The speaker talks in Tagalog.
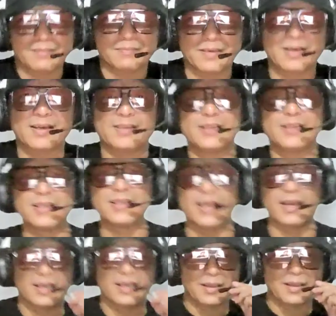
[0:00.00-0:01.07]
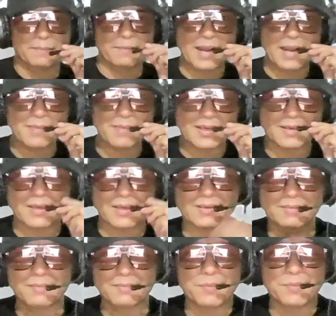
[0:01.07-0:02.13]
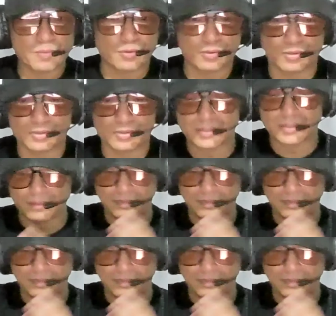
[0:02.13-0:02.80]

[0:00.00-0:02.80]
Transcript: Bakit? Kasi, marami kang mapupulot na